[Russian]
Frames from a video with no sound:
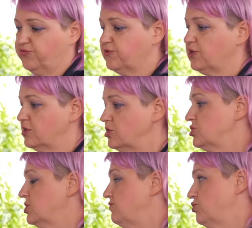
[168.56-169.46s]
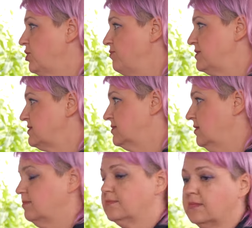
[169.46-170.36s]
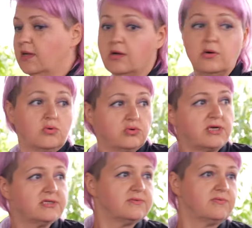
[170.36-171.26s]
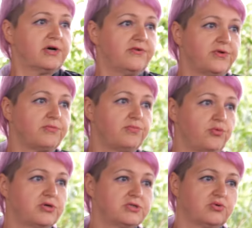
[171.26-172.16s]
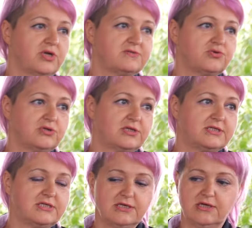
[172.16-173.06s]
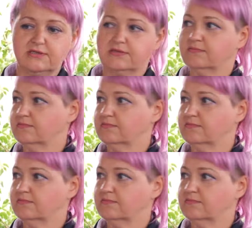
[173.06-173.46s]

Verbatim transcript: Вот в этой книжечке все написано. У нас в агрофирме поиск, у нас все это здесь есть.